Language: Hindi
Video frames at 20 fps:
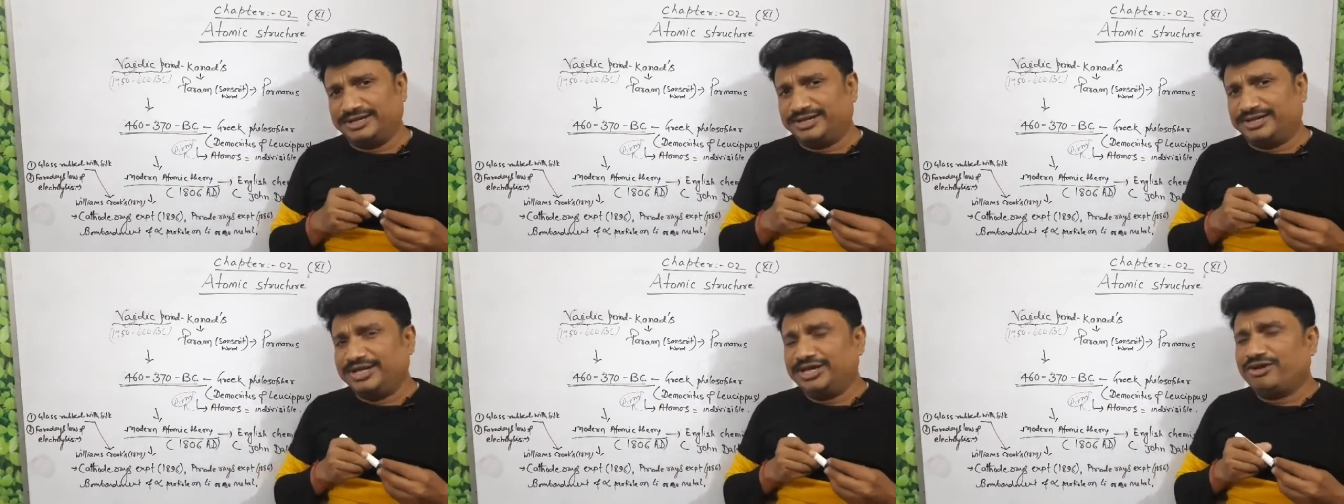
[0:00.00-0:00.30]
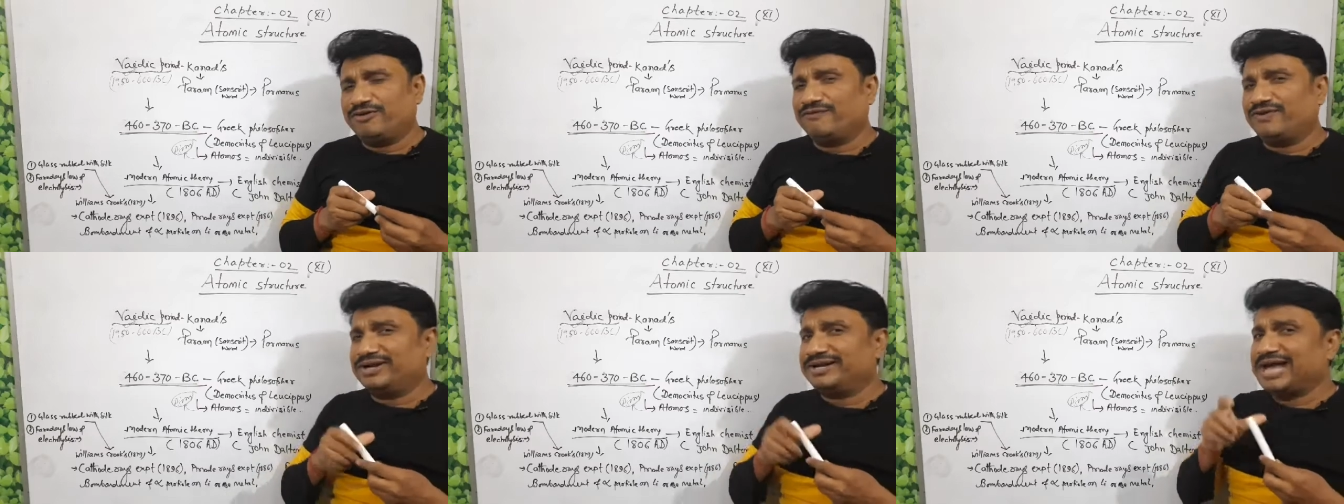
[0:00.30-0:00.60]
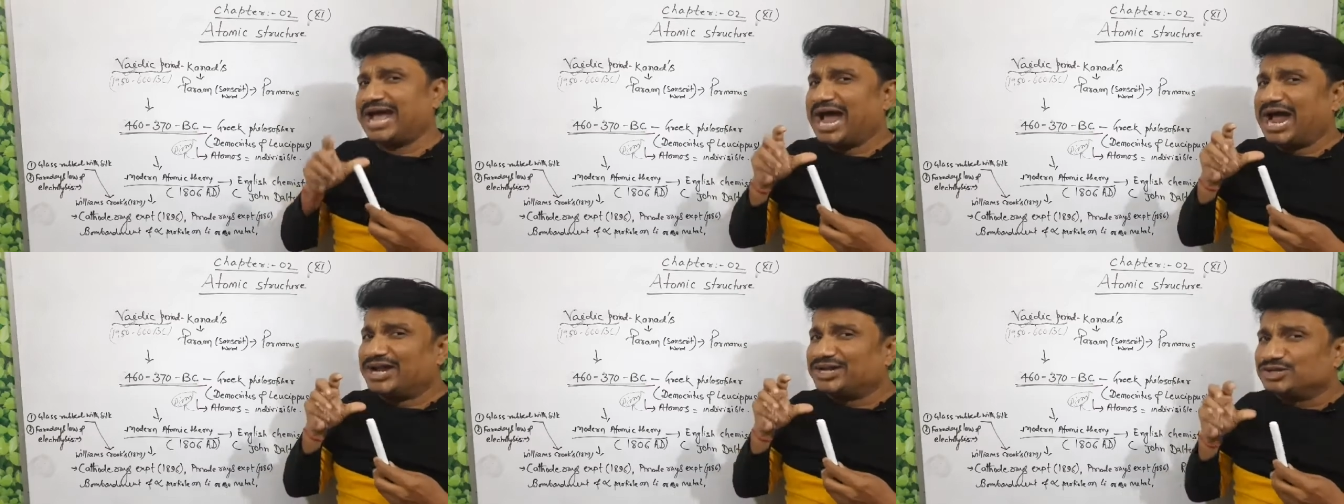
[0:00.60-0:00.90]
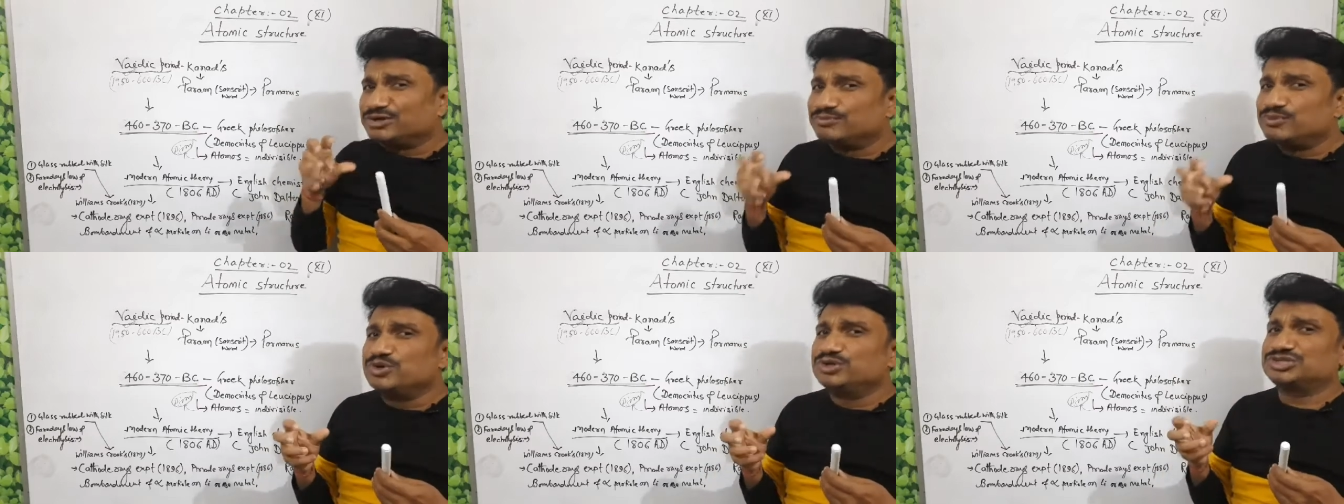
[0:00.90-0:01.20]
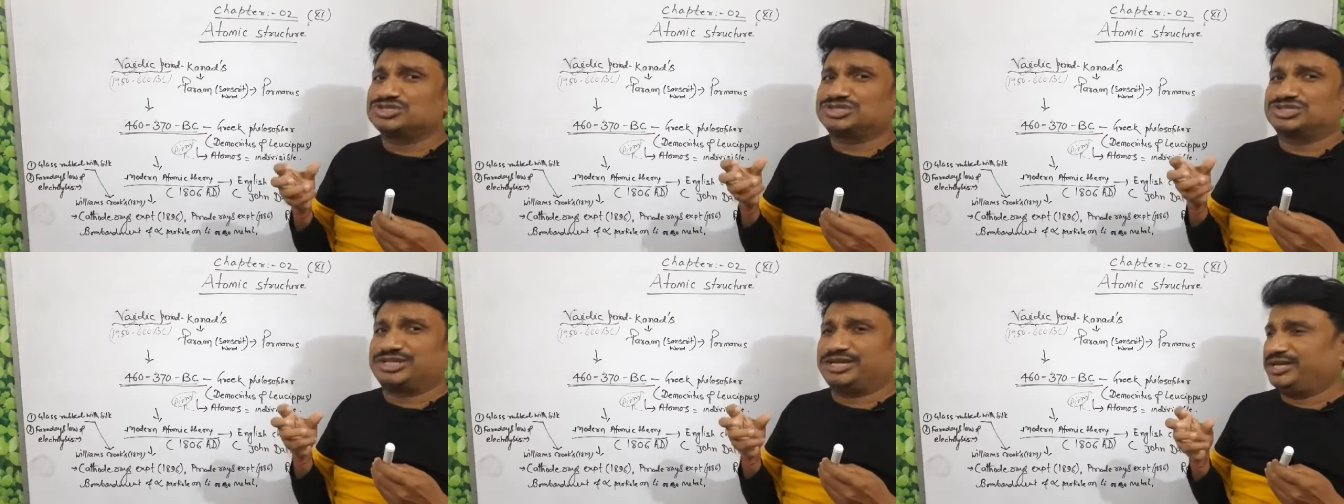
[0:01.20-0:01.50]
ग्रीक वर्ड
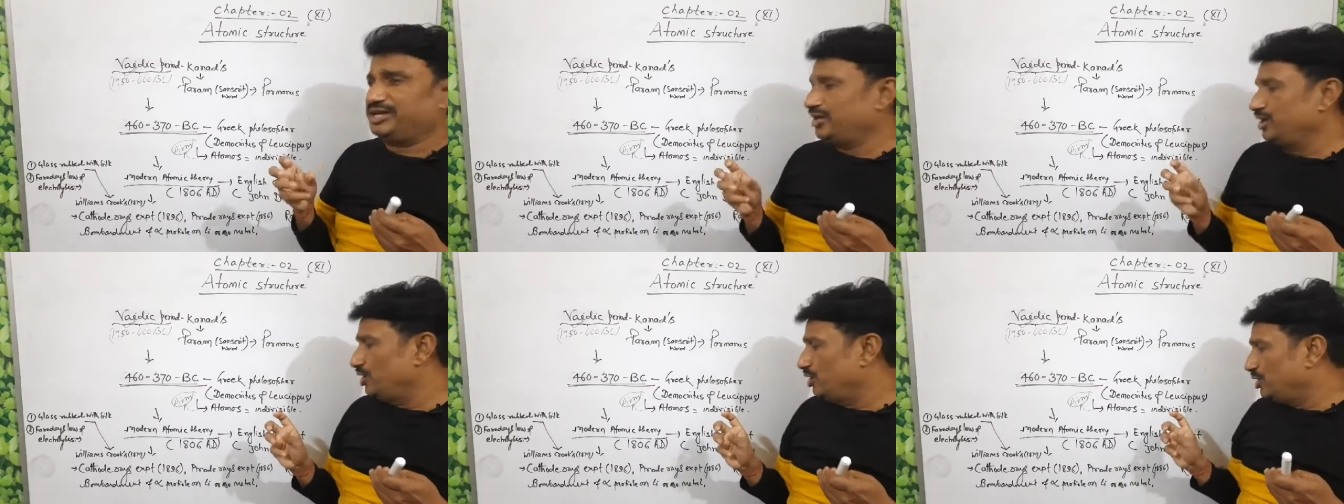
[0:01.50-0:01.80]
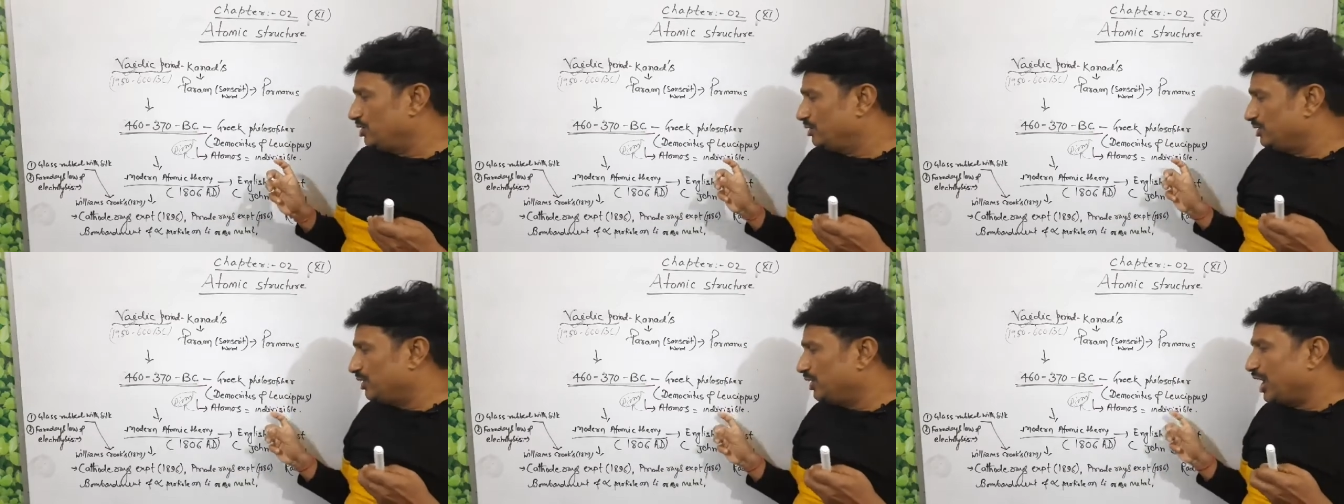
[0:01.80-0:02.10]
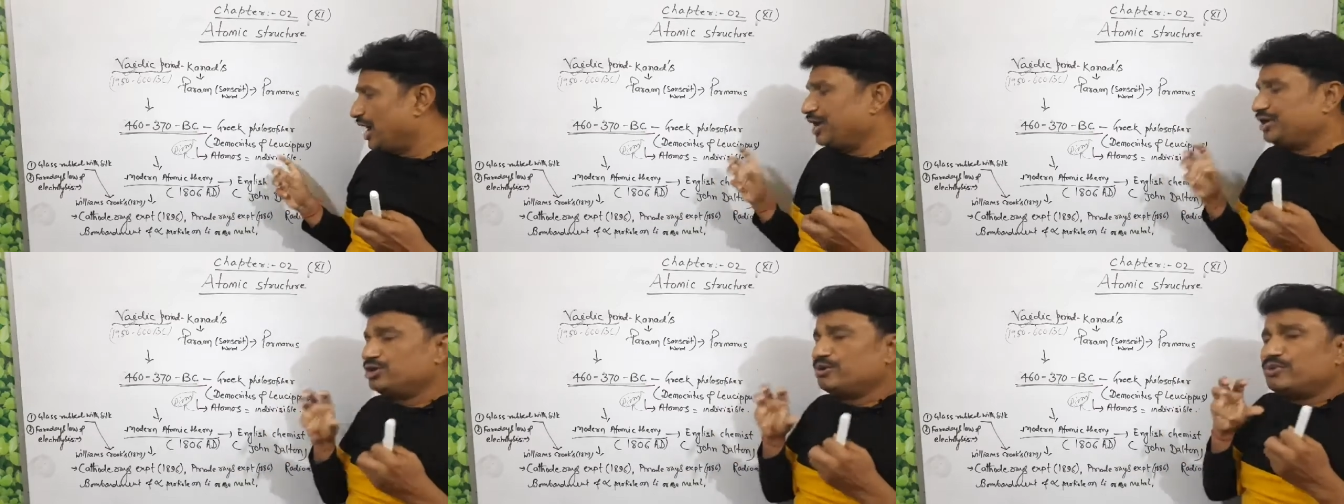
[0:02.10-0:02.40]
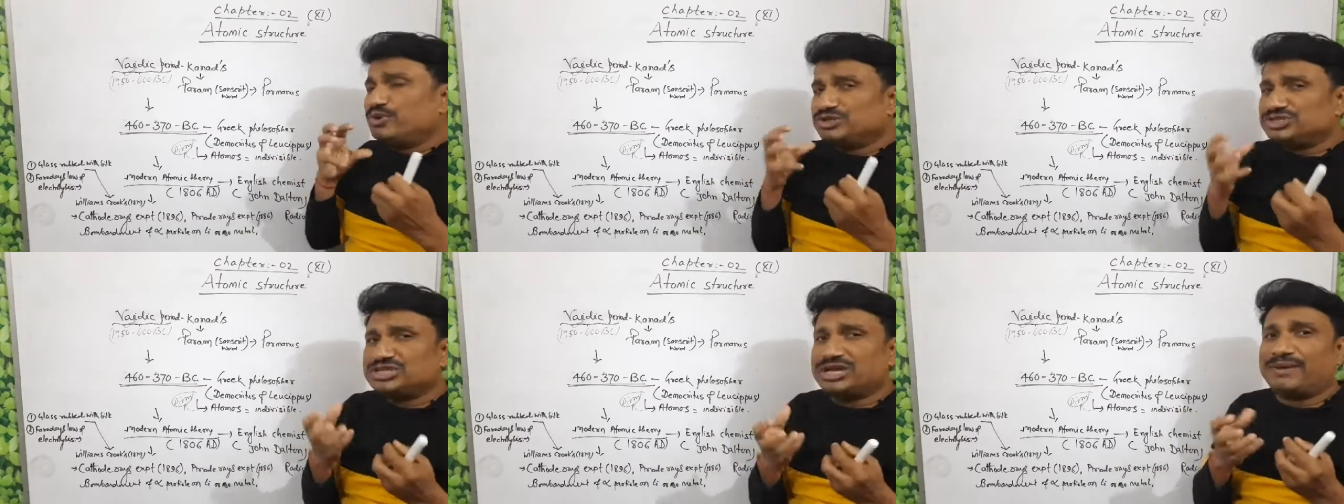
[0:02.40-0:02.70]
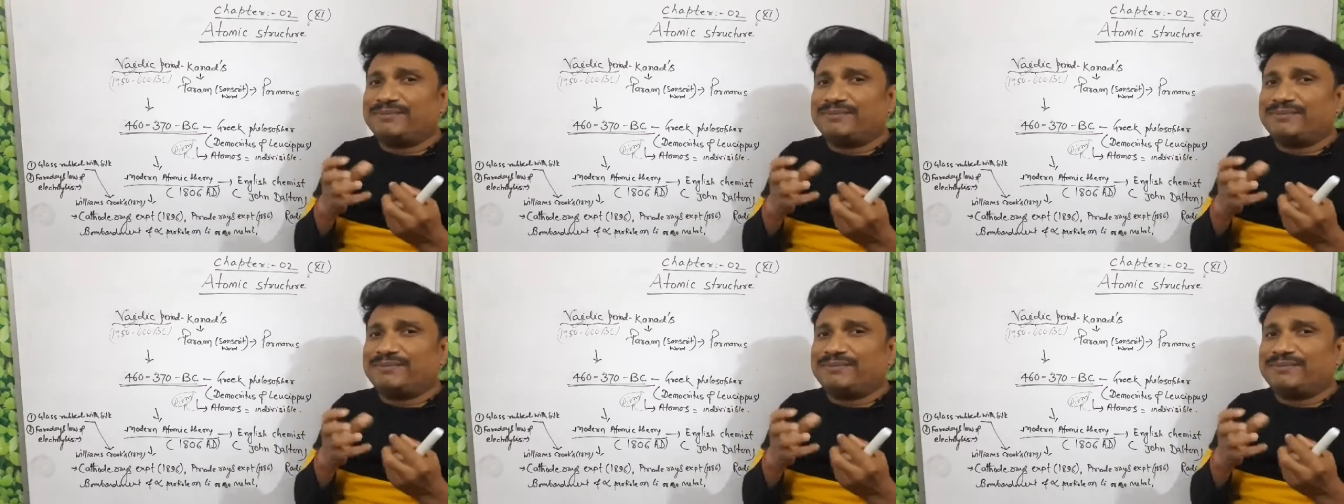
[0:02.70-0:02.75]
एटमोस से एटमोस